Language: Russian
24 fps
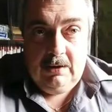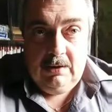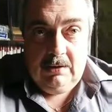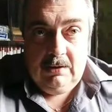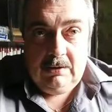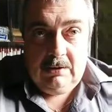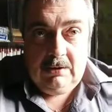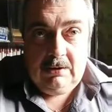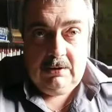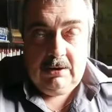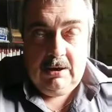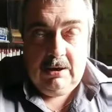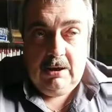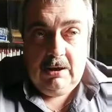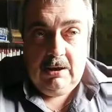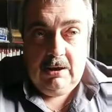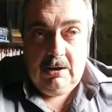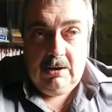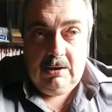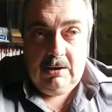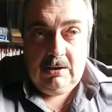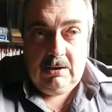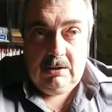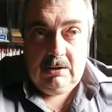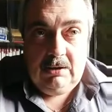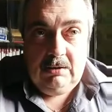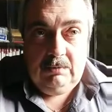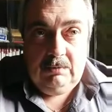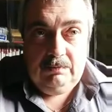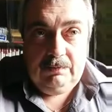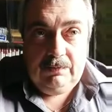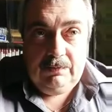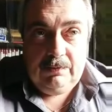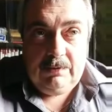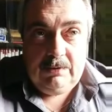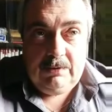Для рыб
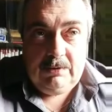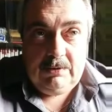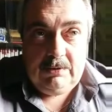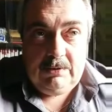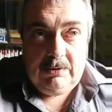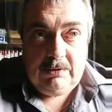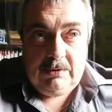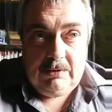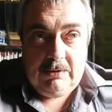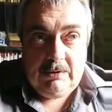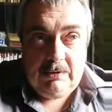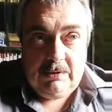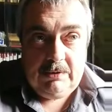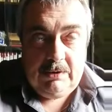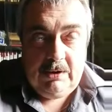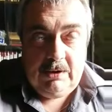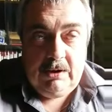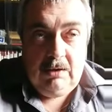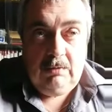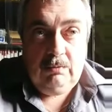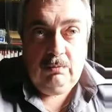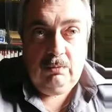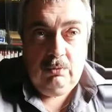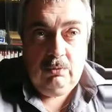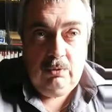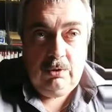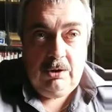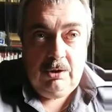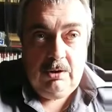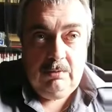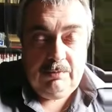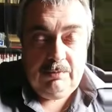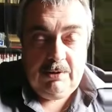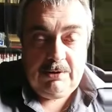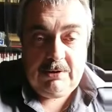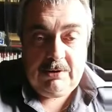э, наиболее
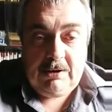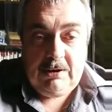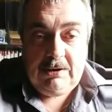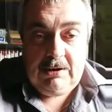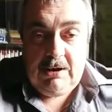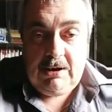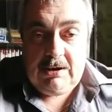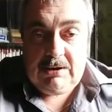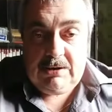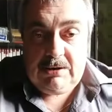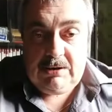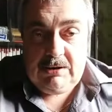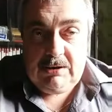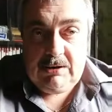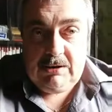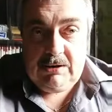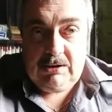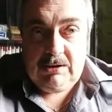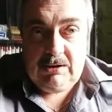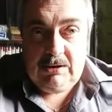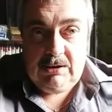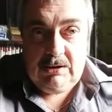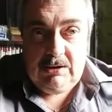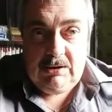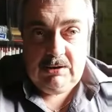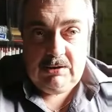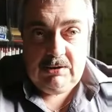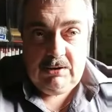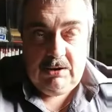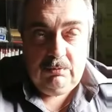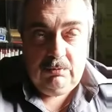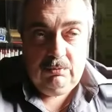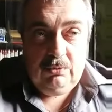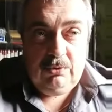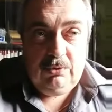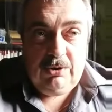подходящие и
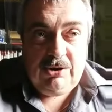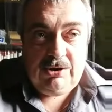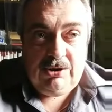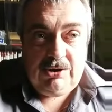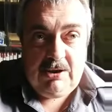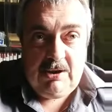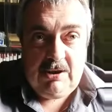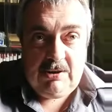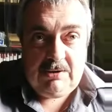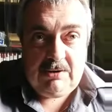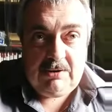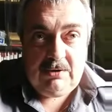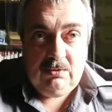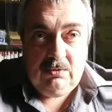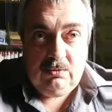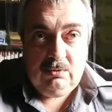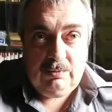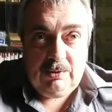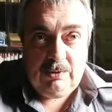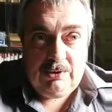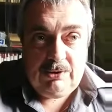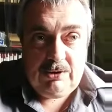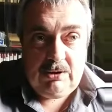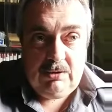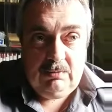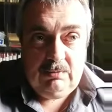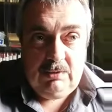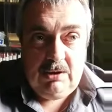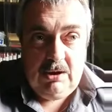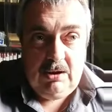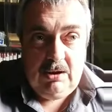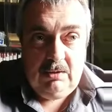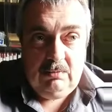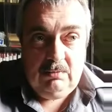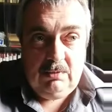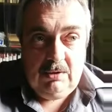наиболее часто
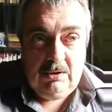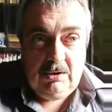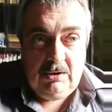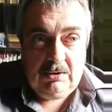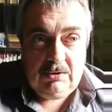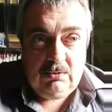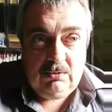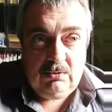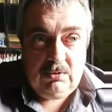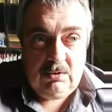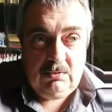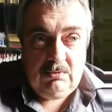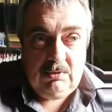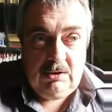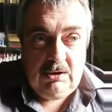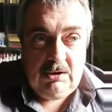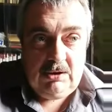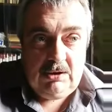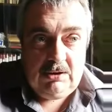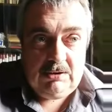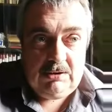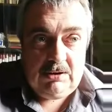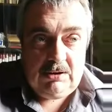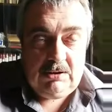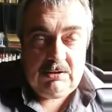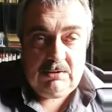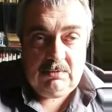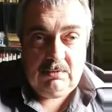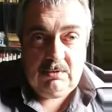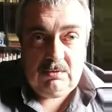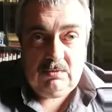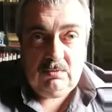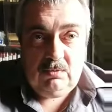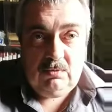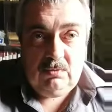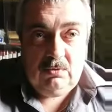употребляемые это уравнение
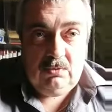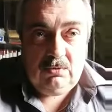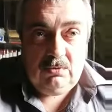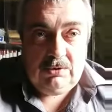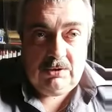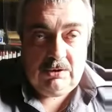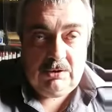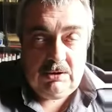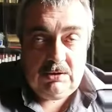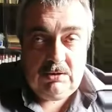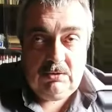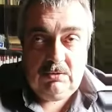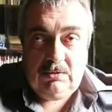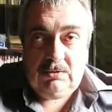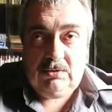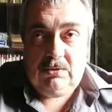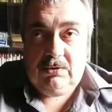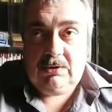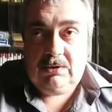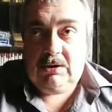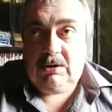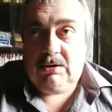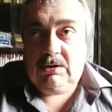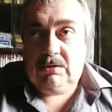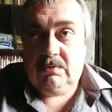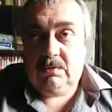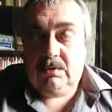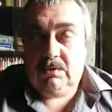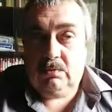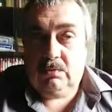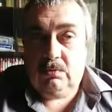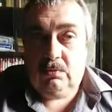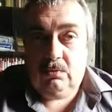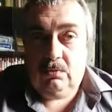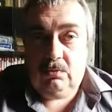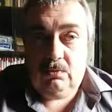38
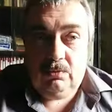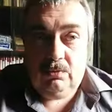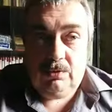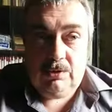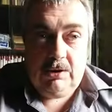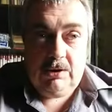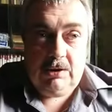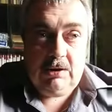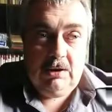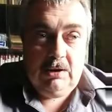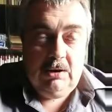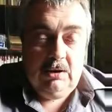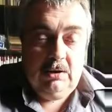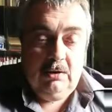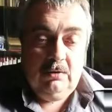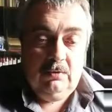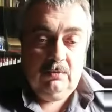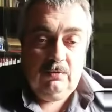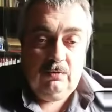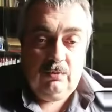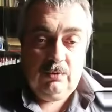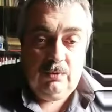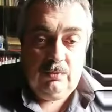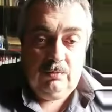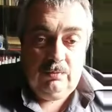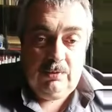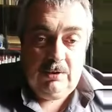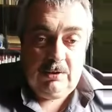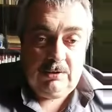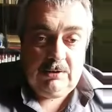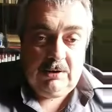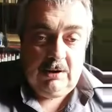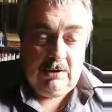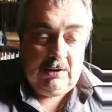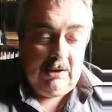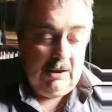1938 года фон
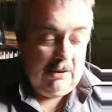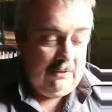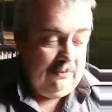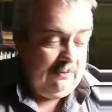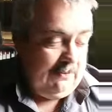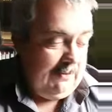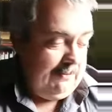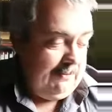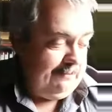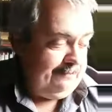Берталанфи.